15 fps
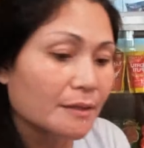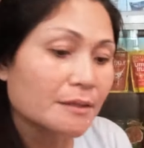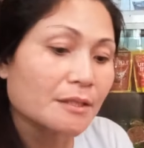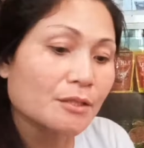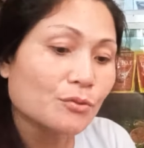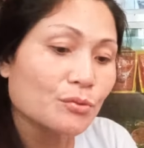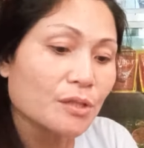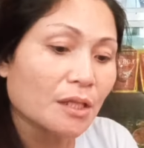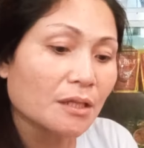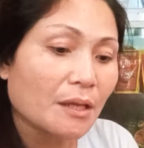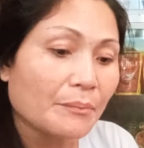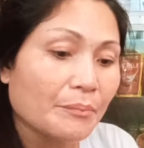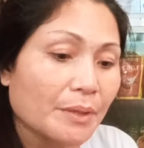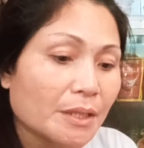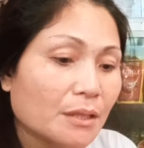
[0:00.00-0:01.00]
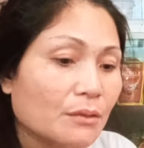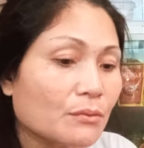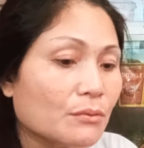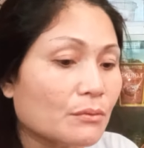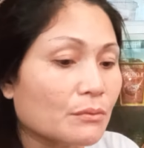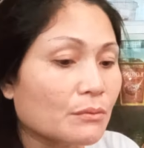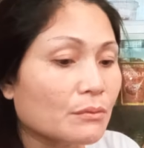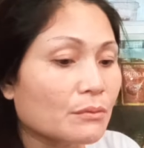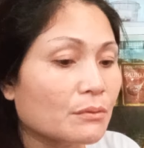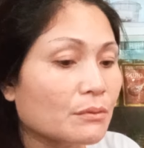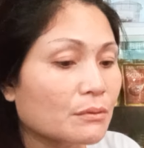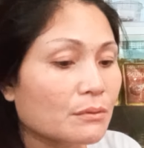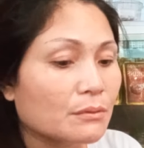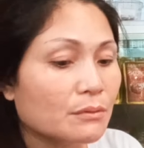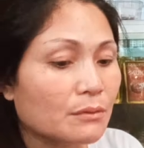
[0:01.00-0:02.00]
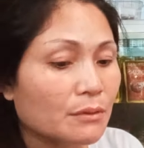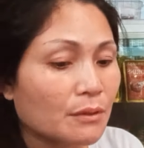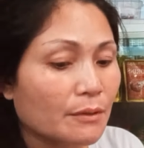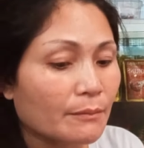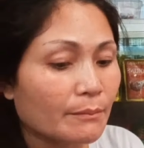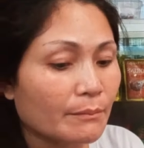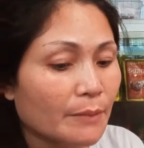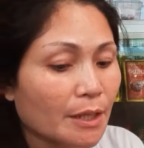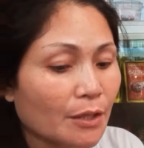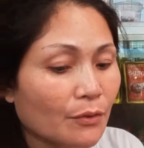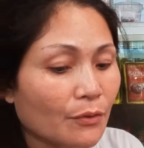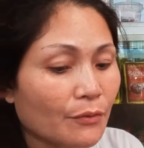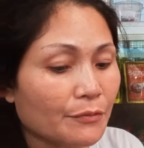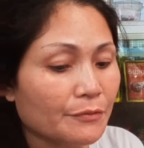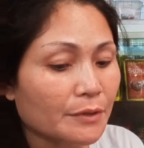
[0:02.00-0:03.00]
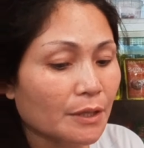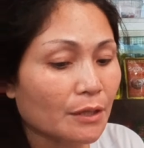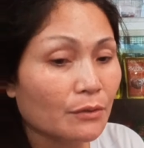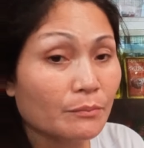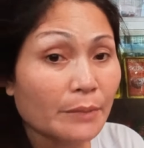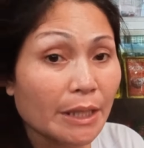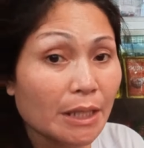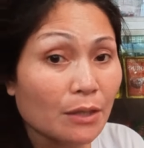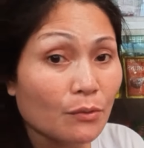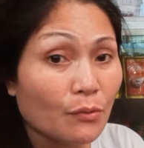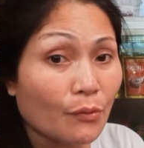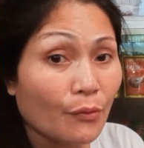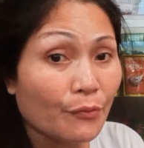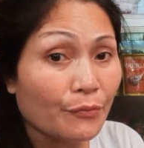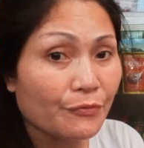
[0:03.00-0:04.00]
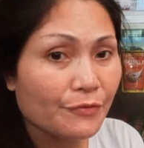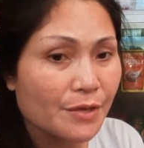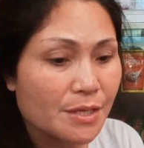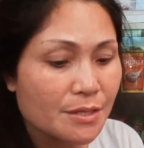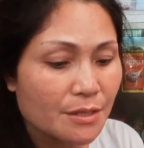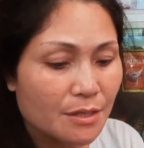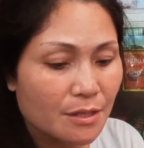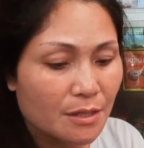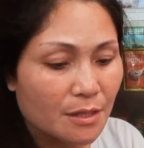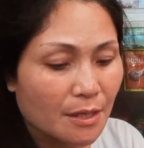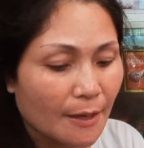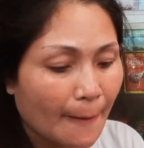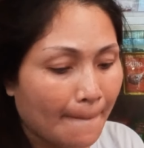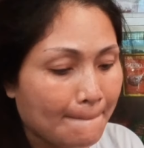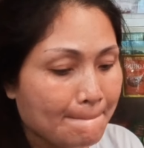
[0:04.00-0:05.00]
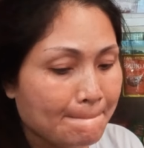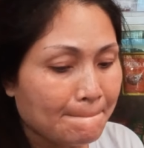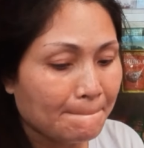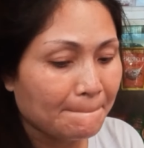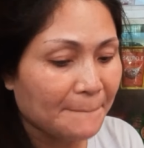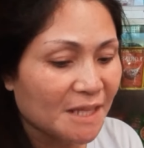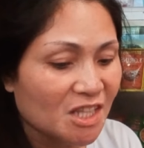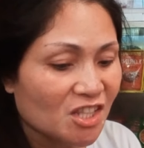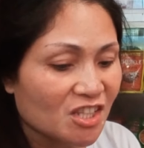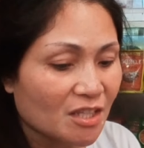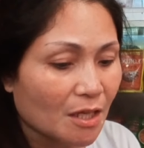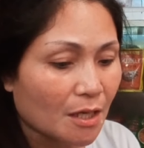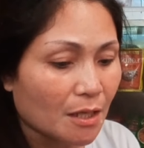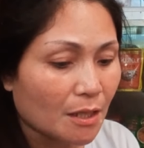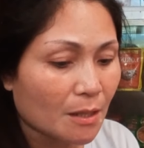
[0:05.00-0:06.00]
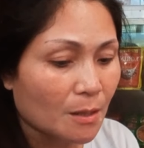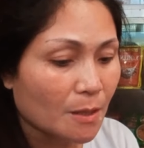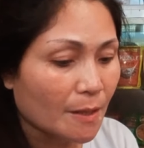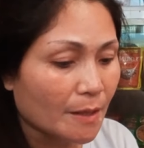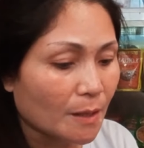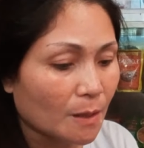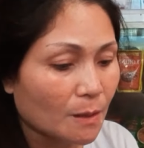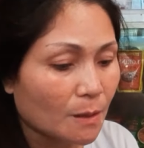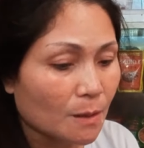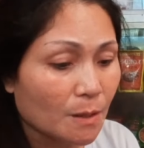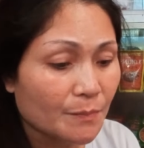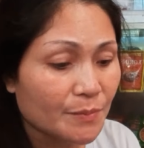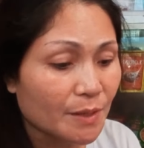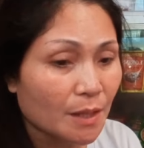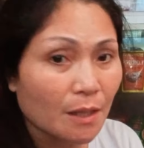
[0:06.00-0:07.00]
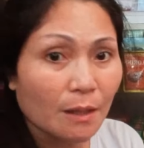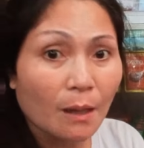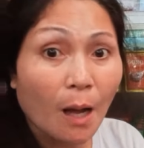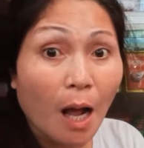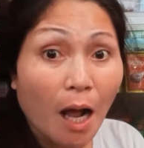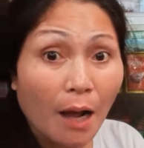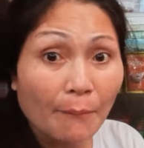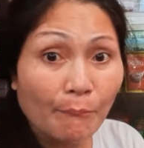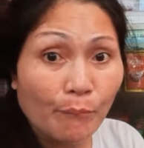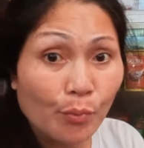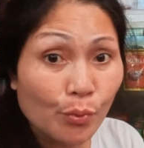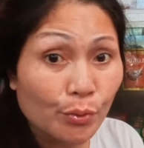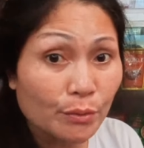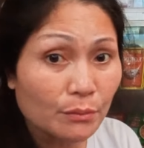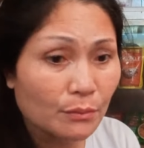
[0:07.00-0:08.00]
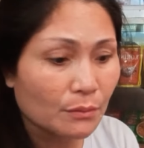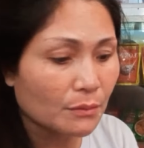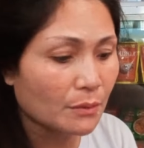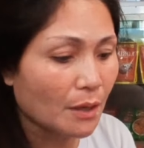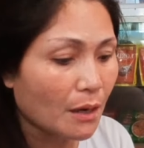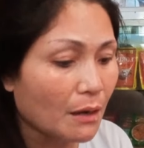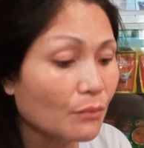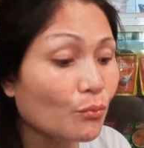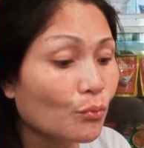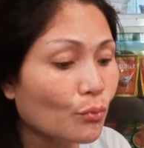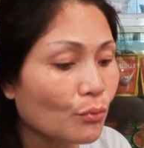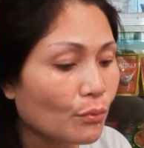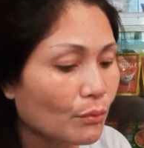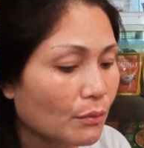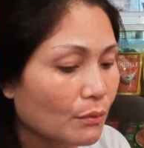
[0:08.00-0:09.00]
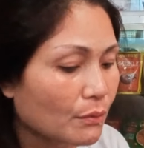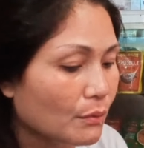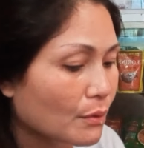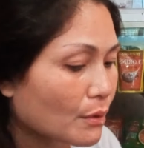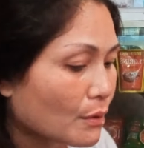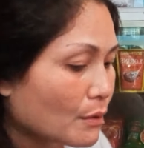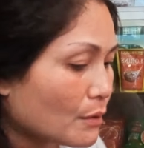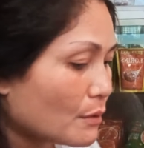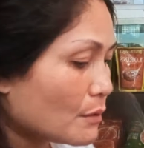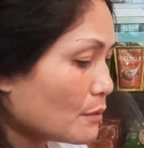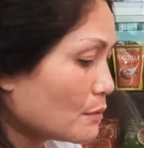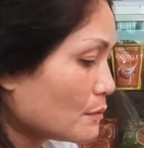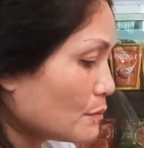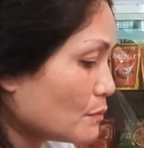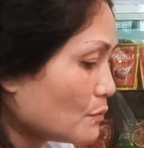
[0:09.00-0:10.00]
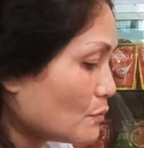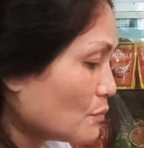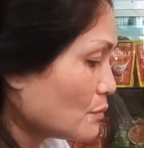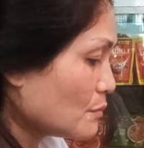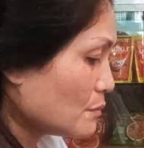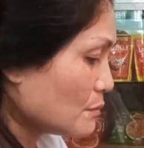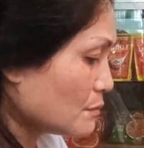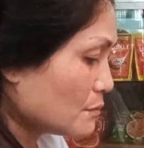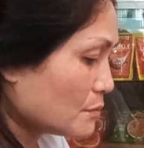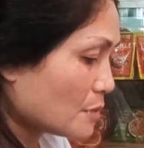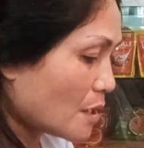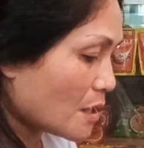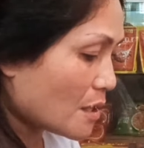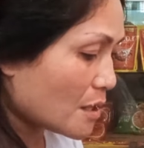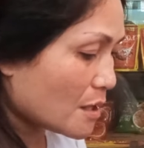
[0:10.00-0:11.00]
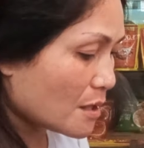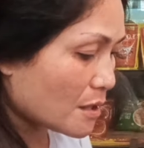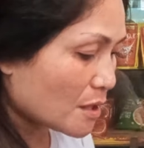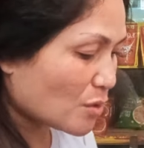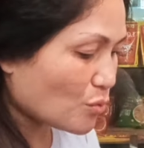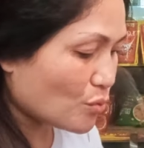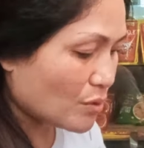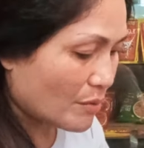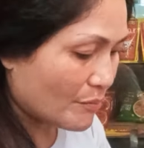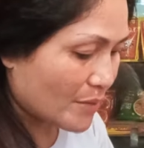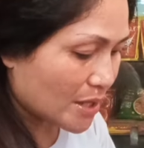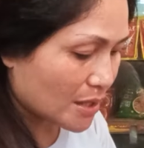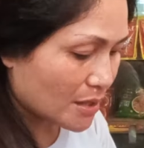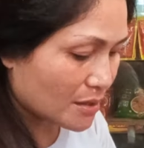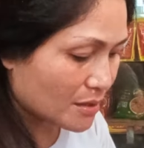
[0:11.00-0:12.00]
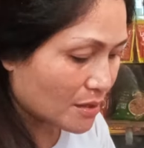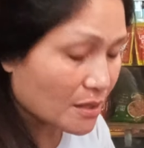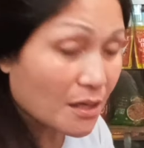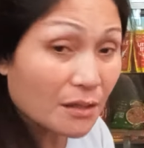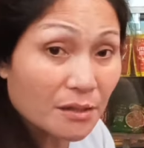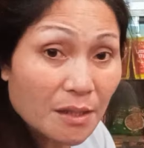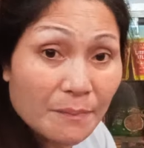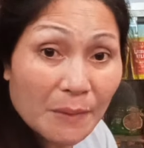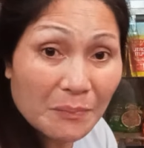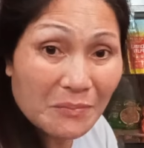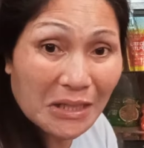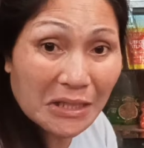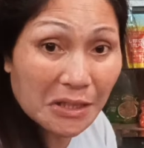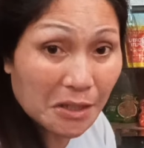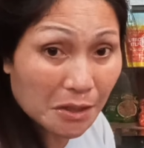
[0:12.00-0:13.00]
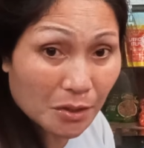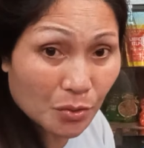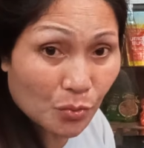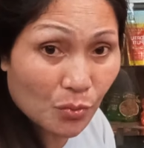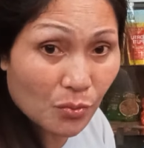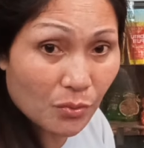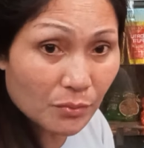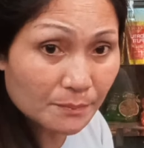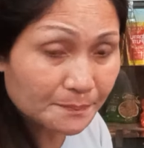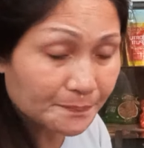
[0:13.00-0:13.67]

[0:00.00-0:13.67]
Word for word: dito sa tapat ko may o, nag, may nag-office minsan naghanap, naghanap sila kahapon wala ako no dahil ito naman kasi dati mabili ito